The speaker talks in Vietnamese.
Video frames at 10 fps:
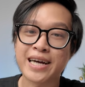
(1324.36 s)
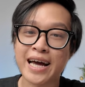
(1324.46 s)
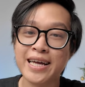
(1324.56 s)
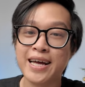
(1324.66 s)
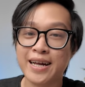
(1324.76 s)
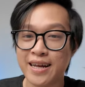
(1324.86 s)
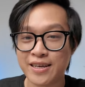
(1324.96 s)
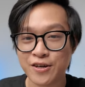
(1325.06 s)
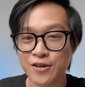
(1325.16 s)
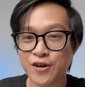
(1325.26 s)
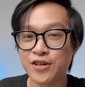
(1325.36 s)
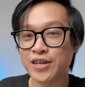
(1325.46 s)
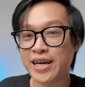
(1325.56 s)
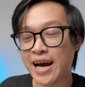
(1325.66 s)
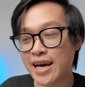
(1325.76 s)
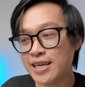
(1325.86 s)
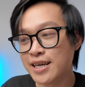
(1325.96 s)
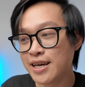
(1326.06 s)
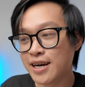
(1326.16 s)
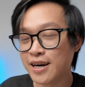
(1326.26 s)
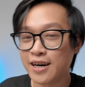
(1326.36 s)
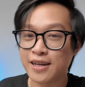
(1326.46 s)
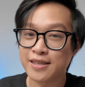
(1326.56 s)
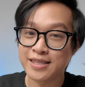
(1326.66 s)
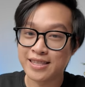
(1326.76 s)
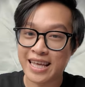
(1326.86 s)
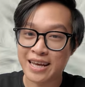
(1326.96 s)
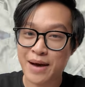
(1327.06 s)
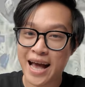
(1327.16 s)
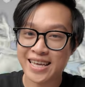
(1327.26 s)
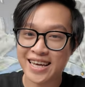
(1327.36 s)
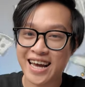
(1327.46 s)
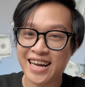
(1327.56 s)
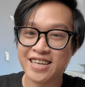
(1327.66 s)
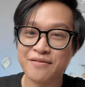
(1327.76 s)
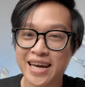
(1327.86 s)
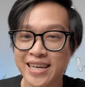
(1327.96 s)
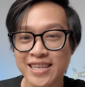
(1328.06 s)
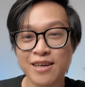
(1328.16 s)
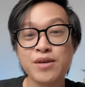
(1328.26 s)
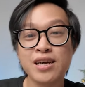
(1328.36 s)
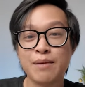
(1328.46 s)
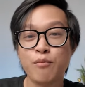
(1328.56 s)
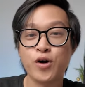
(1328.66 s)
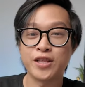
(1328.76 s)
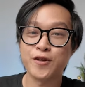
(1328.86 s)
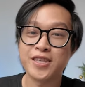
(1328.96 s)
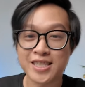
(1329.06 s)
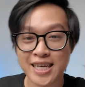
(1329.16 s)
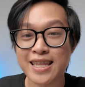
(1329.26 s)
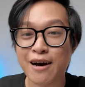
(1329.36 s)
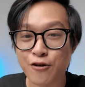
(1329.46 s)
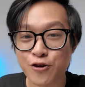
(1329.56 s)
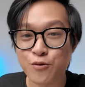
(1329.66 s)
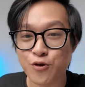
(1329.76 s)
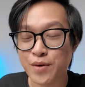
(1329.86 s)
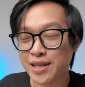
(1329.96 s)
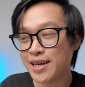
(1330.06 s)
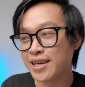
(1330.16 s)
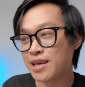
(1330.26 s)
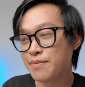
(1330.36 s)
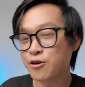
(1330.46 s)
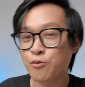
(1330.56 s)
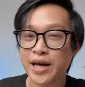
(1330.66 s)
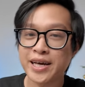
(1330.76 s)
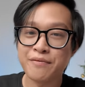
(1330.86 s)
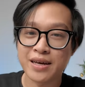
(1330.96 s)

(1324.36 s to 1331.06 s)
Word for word: cái lợi nhuận, có được cái tiền bạc, chẳng hạn là như vậy đi. Giống như là mô hình doanh nhân sáng tạo nội dung của mình thì mình cũng lấy cái